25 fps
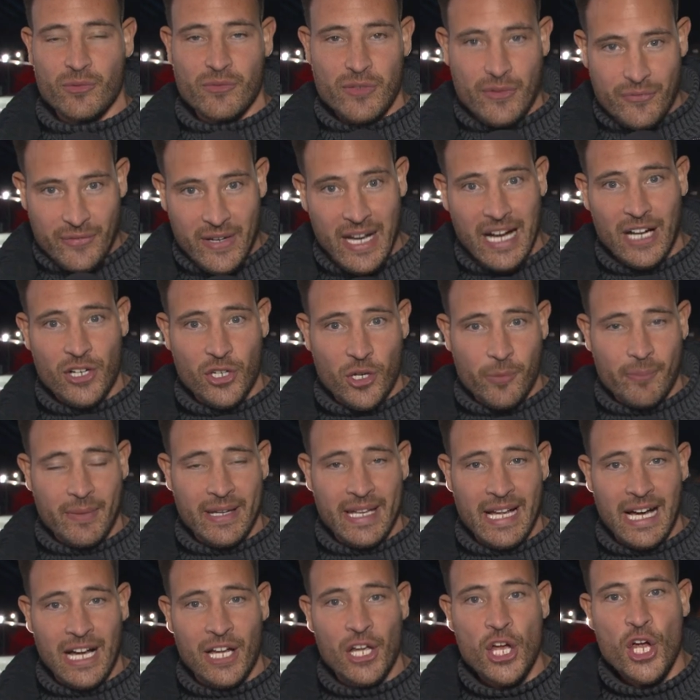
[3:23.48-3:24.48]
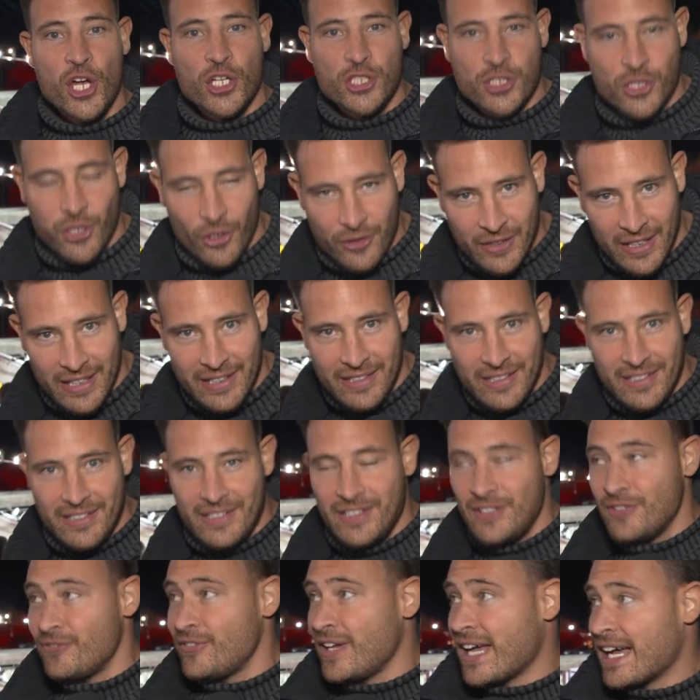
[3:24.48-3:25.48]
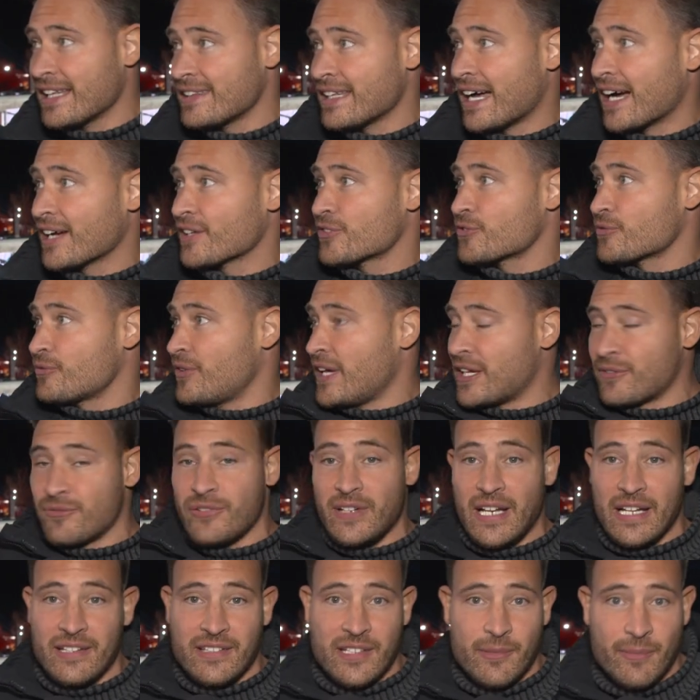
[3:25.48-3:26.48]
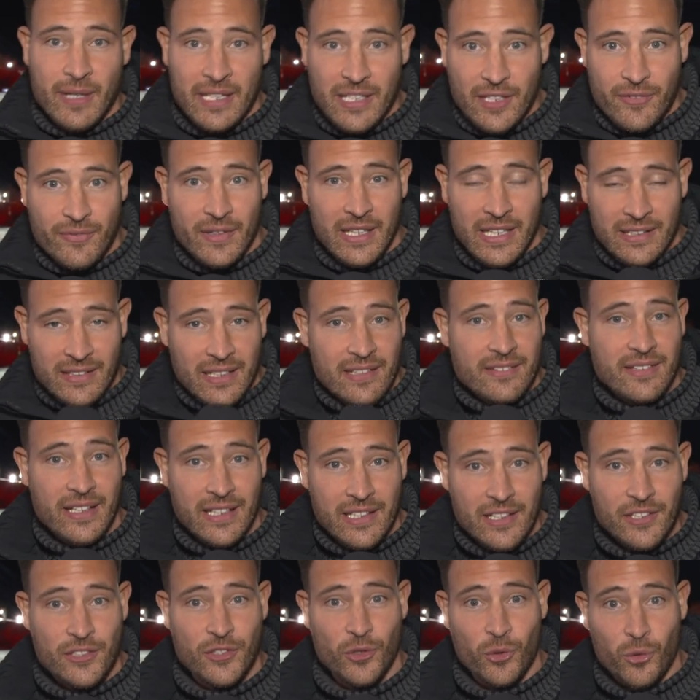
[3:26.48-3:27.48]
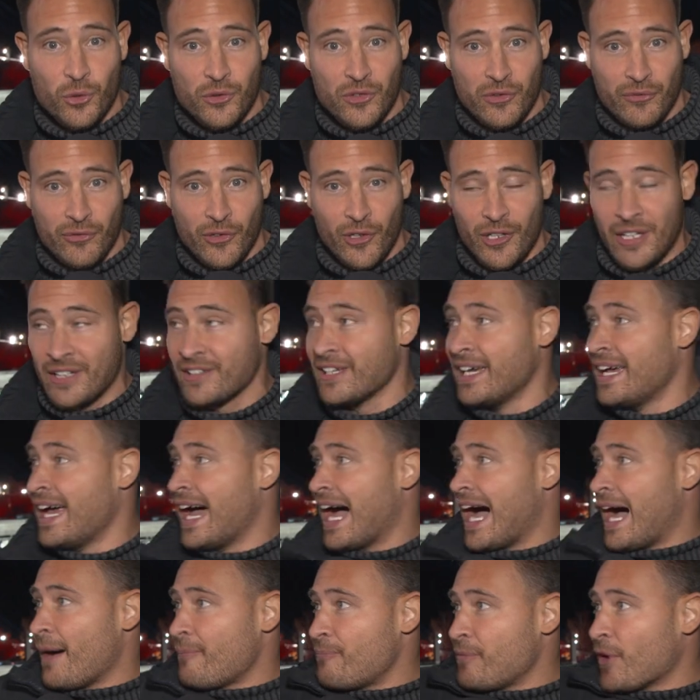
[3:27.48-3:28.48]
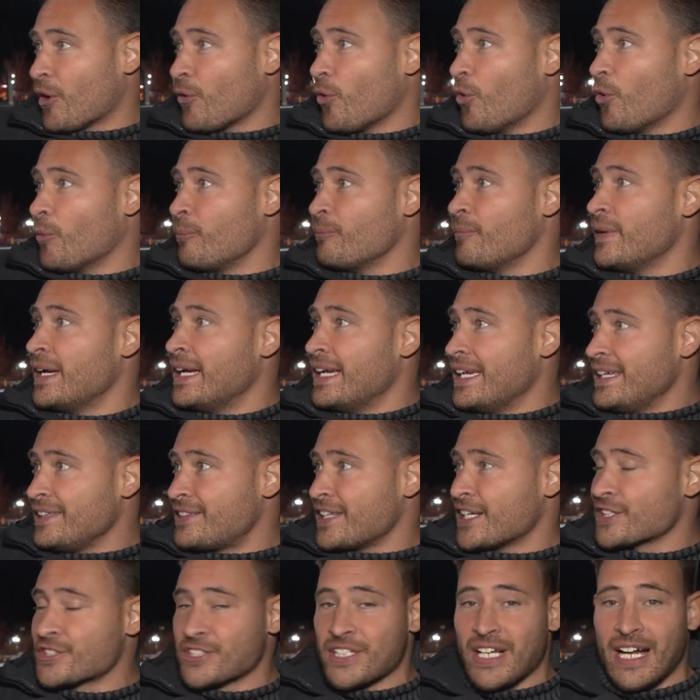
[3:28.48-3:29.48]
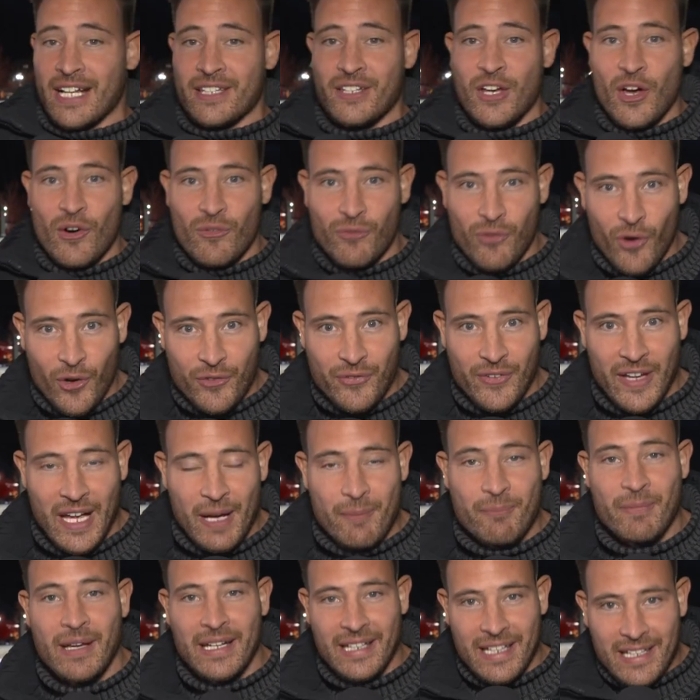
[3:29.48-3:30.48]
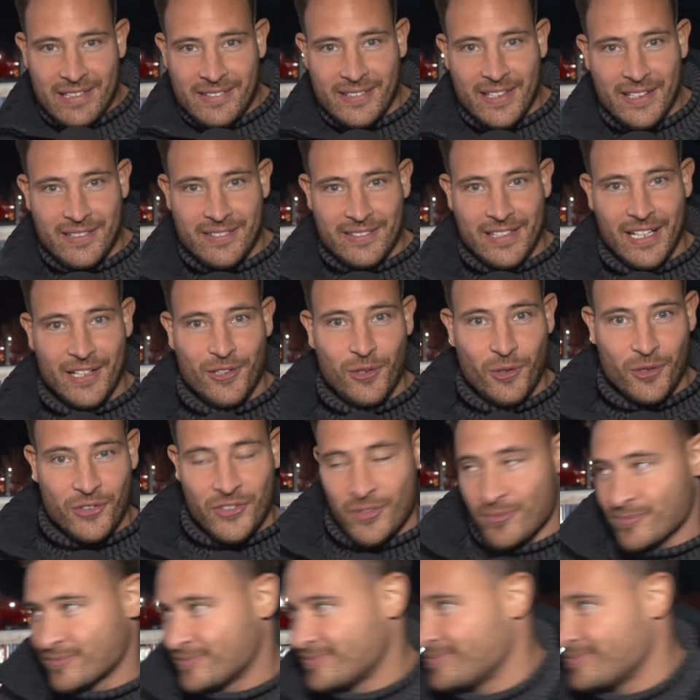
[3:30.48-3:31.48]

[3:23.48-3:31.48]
Und wir fragen nochmal nach. Schlottern die Knie. Wer hat Angst? Fährt vielleicht jemand nicht, weil er tatsächlich die Hose voll hat. Ab nach oben, hintern Start, Wok WM. Jetzt geht's gleich los.